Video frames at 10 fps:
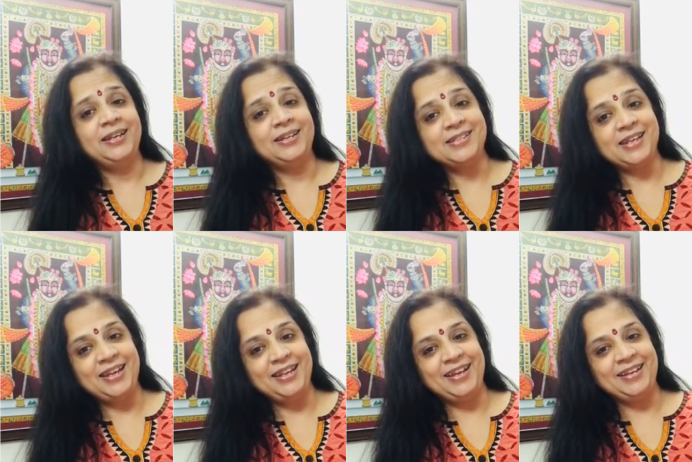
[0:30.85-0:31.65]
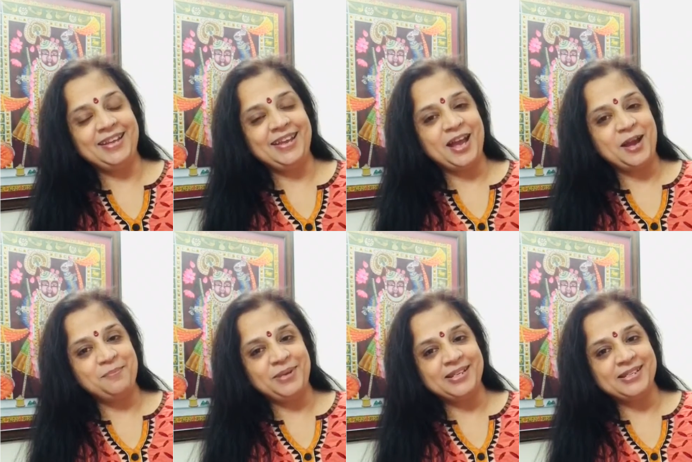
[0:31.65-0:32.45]
चलिए देखते हैं आप
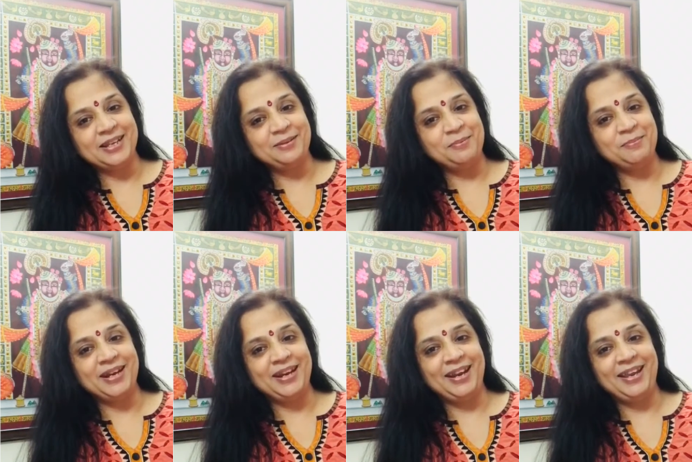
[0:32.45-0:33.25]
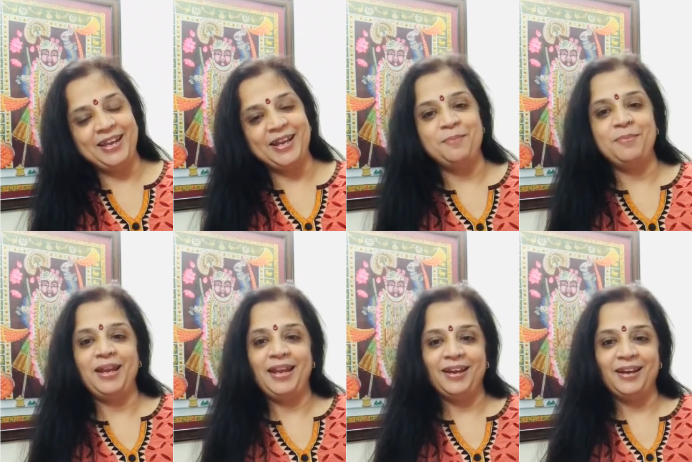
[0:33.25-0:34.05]
मेरे साथ में बने रहिएगा मैं
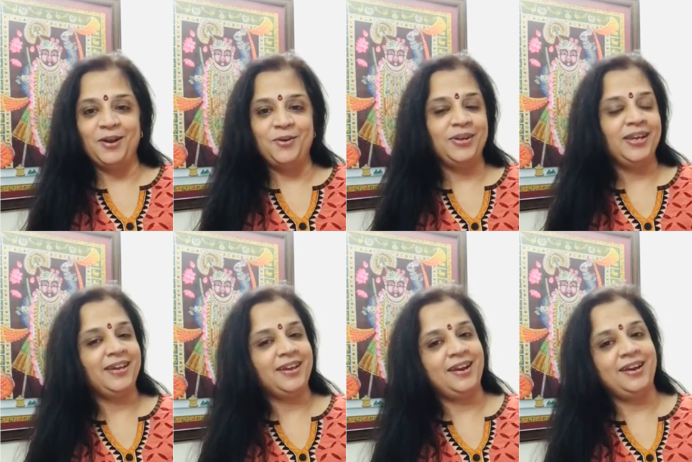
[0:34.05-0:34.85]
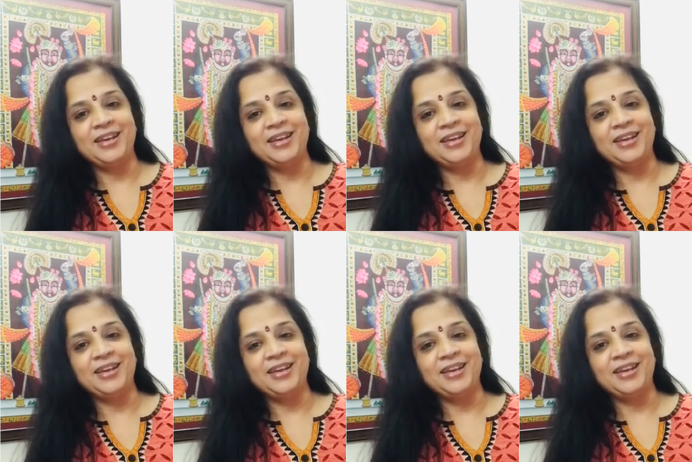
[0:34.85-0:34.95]
लेकर आऊँगी केरला